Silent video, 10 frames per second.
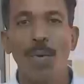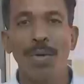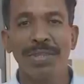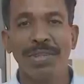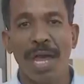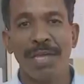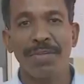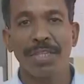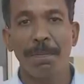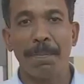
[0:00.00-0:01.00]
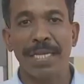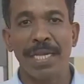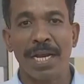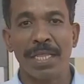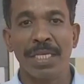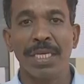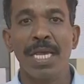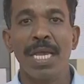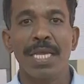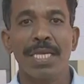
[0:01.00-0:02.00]
ஒரு தாய் வித்து பையானது
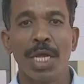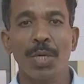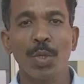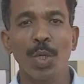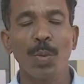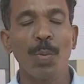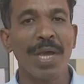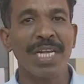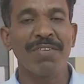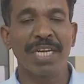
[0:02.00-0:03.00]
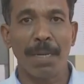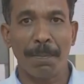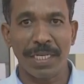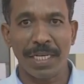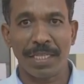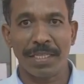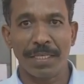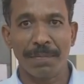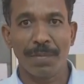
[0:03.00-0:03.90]
இரநூறு ரூபாயில் விற்கப்படுகிறது